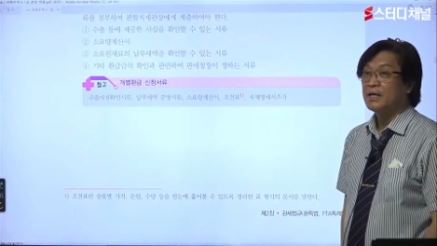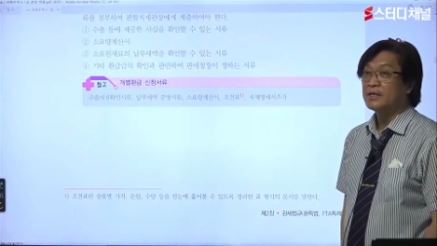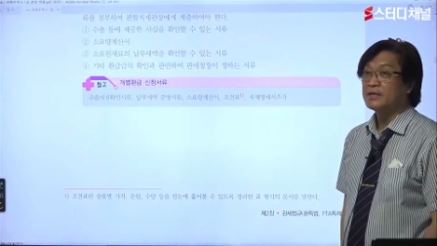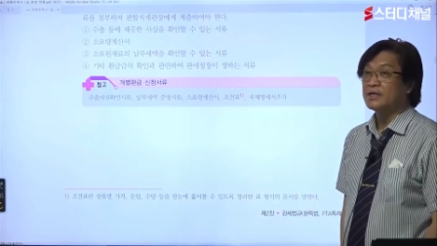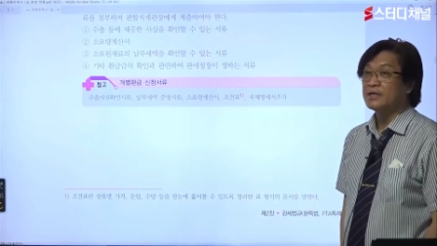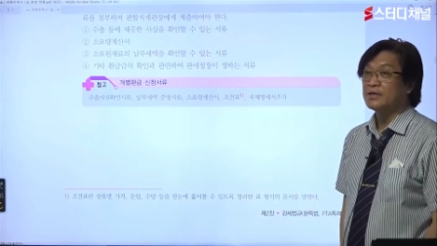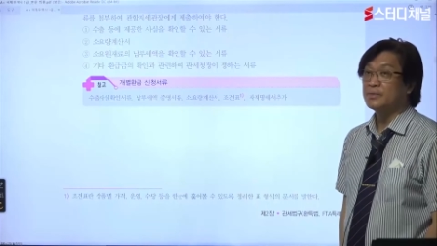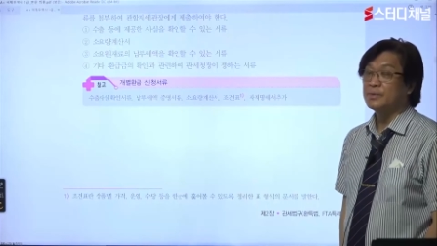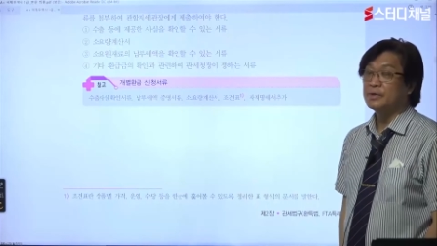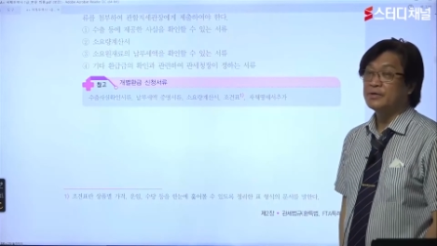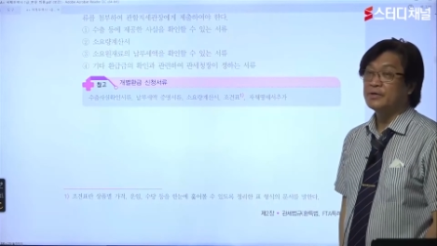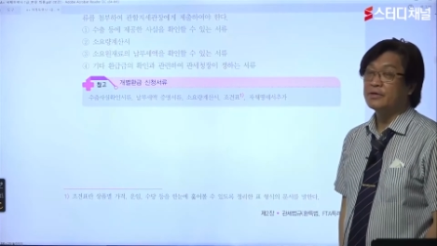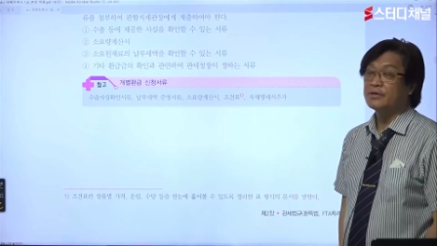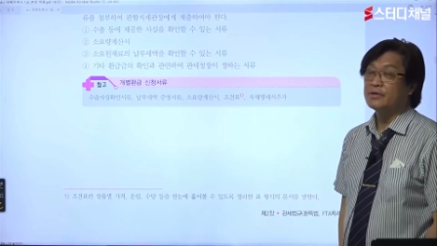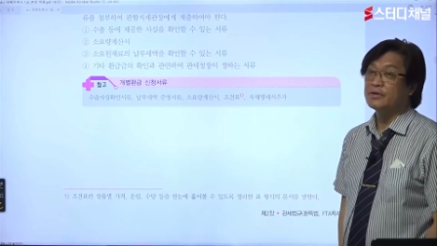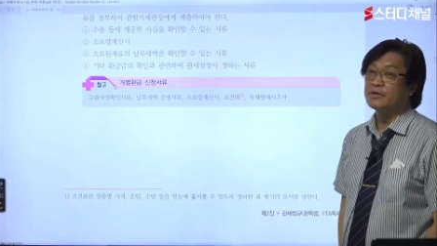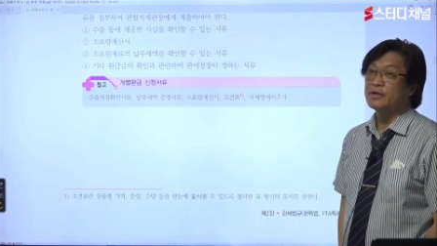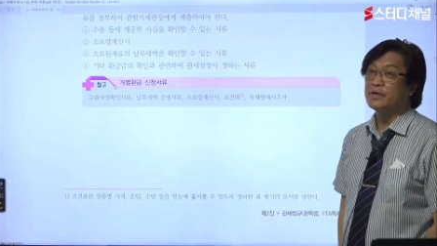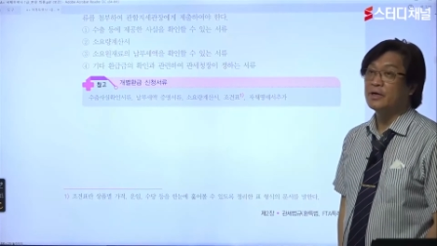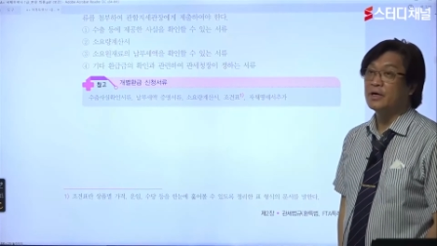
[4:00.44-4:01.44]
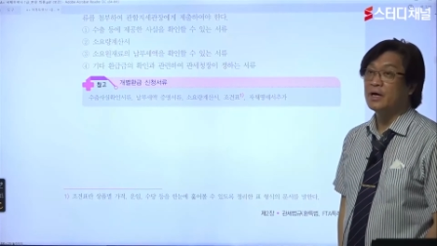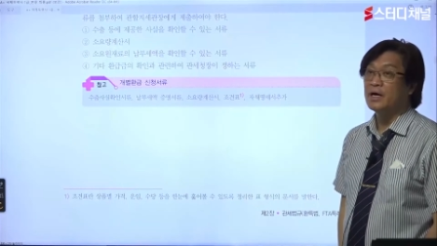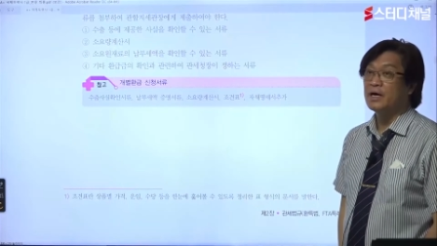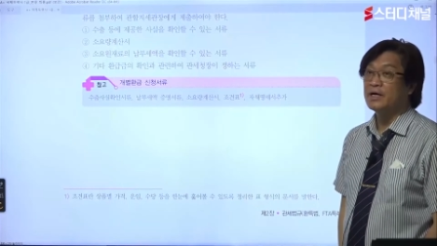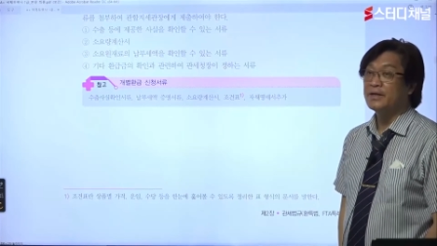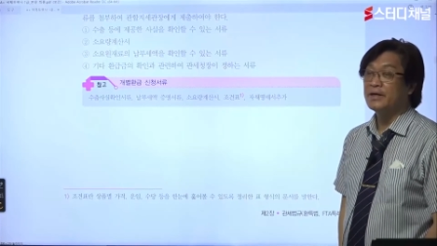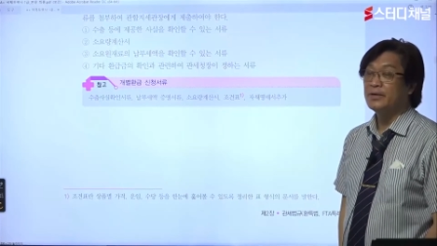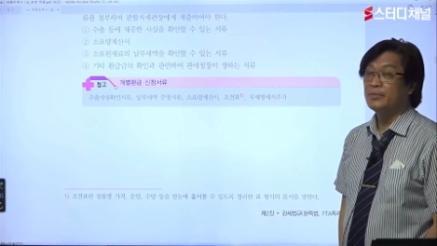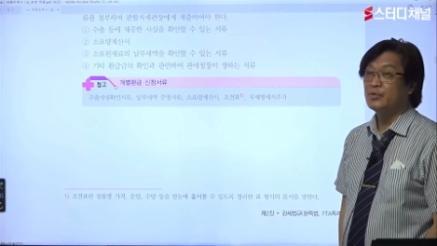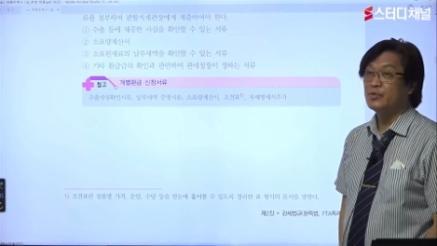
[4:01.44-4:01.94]
자재명세서는
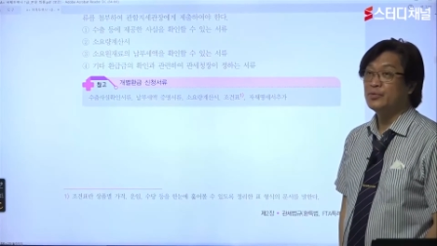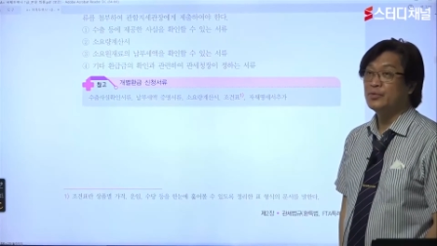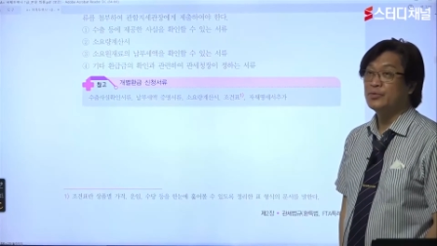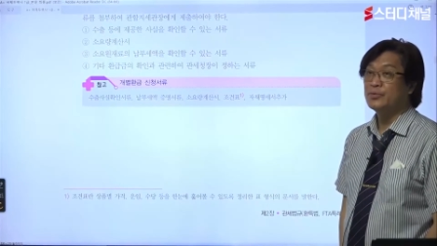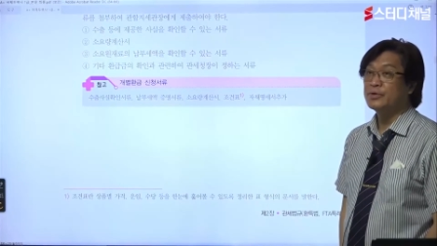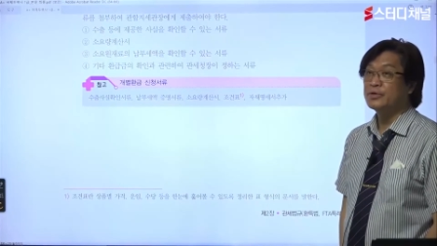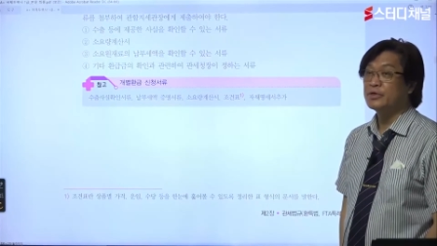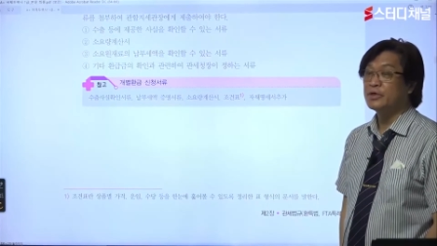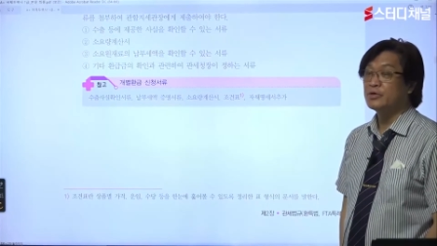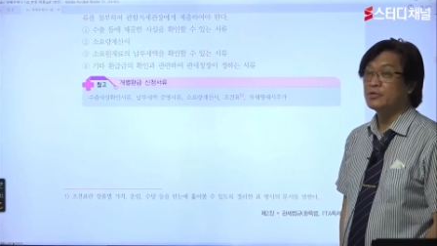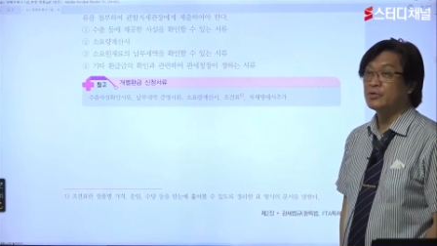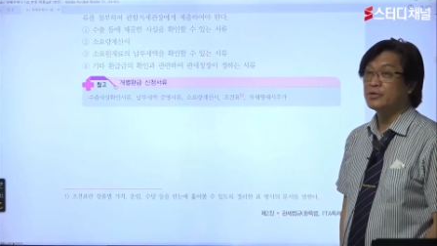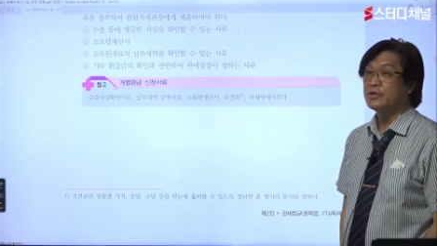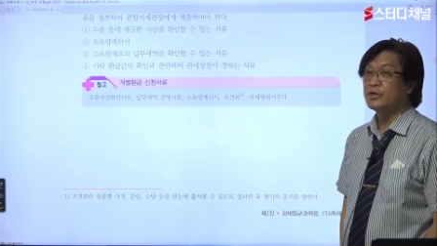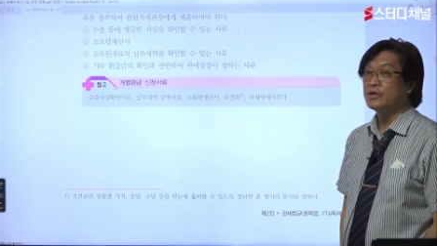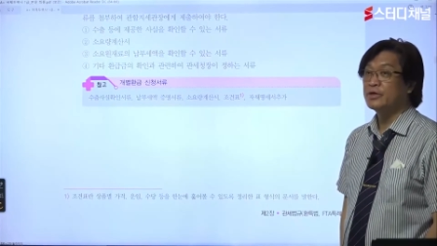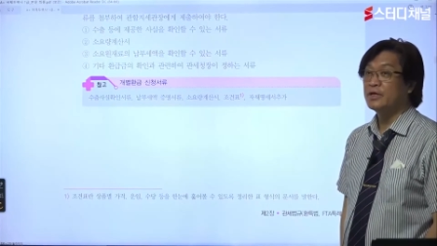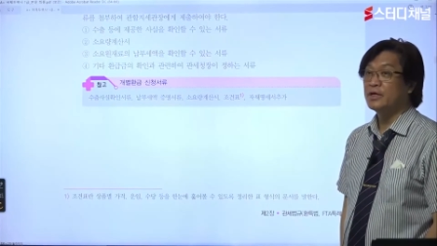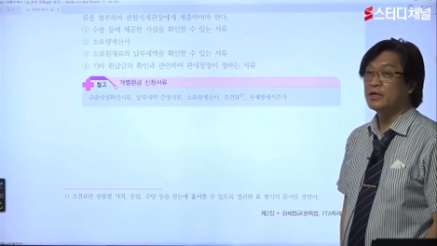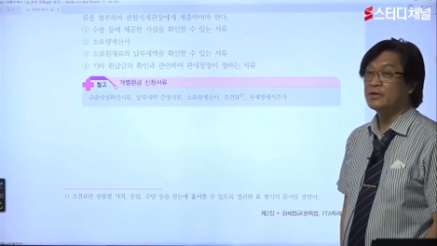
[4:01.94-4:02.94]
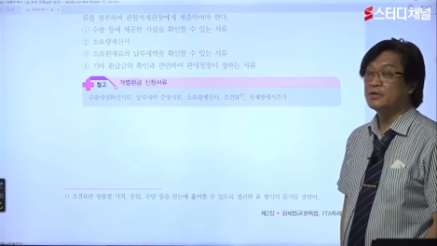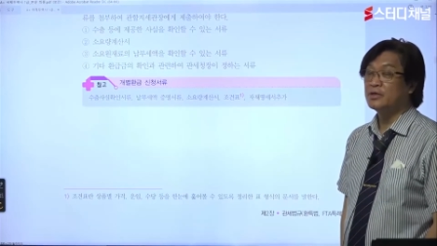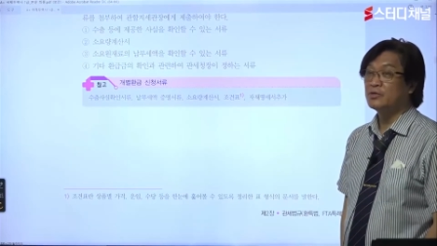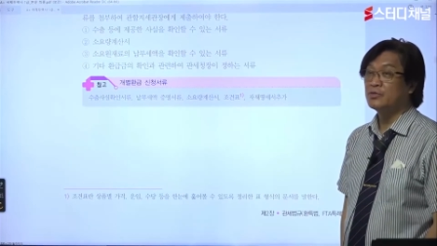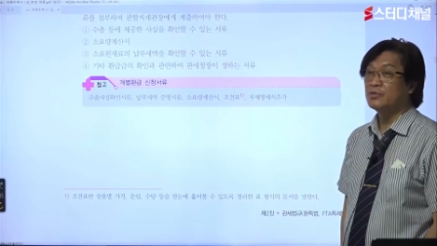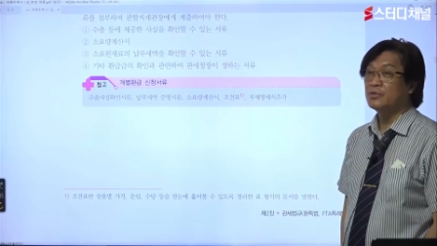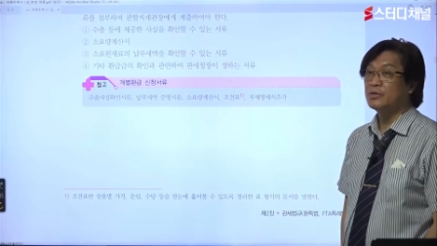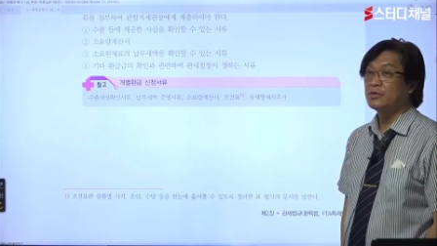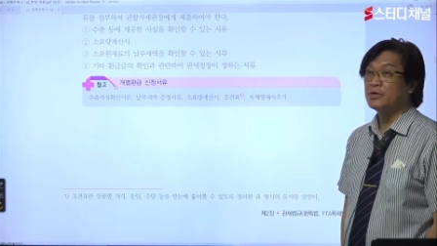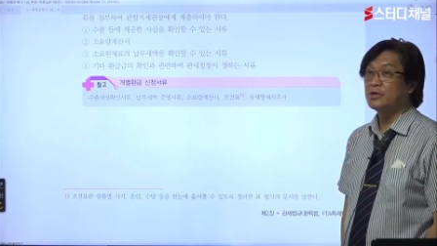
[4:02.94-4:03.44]
하나의 물품을 제조 생산하는 데
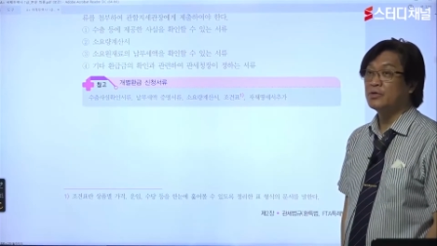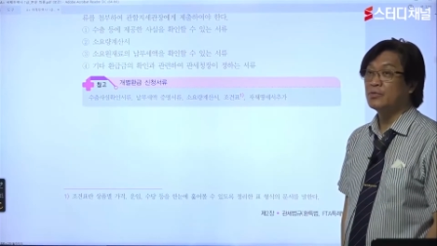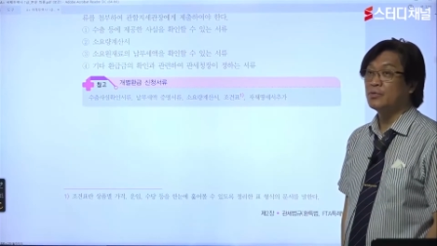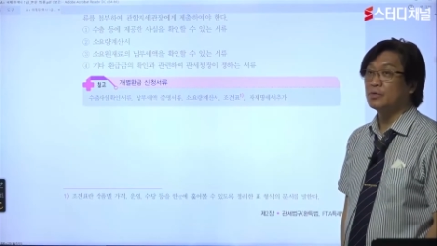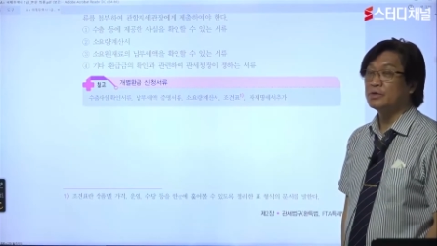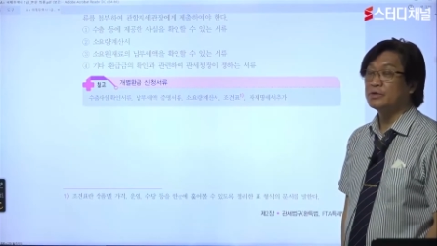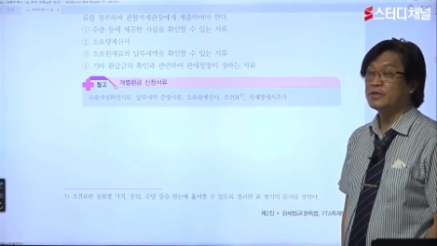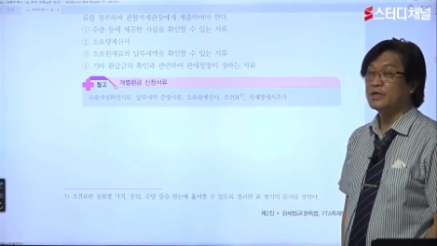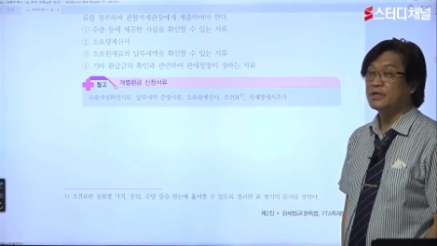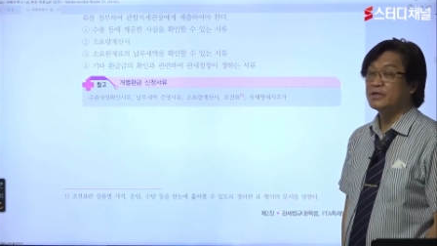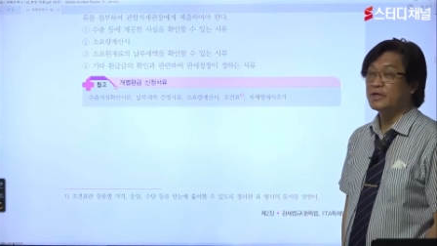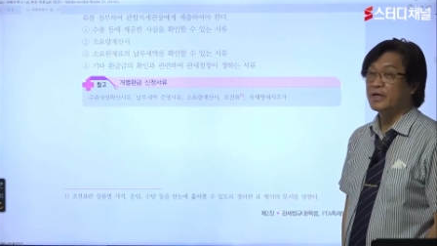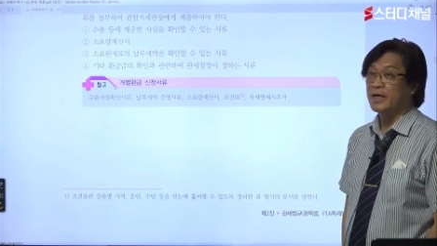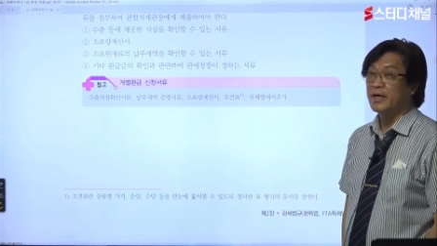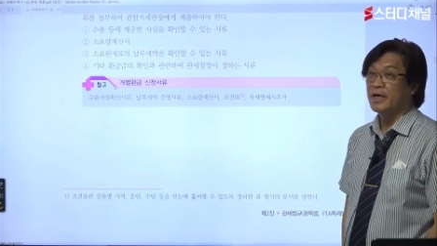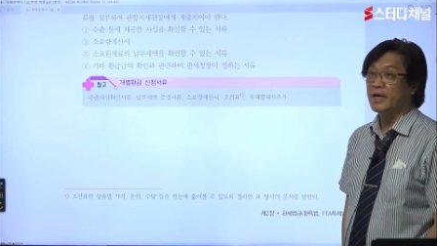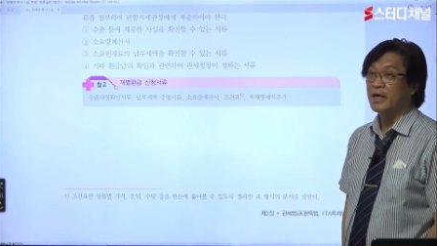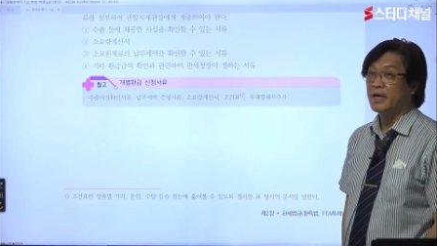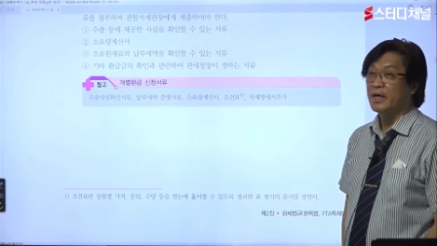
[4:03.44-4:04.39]
투여되는 원자재,